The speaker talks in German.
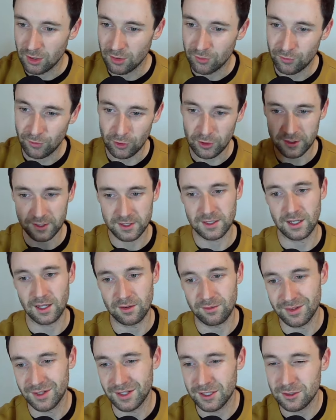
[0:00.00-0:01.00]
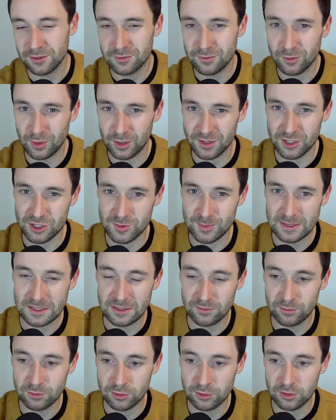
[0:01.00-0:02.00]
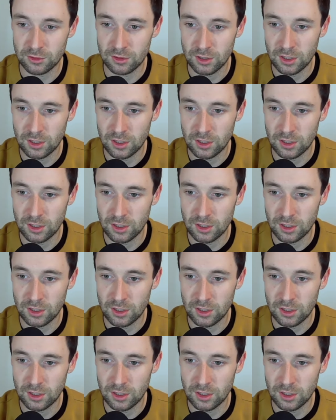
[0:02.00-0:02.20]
Völlig egal, wenn er irgendwo anders spielen würde,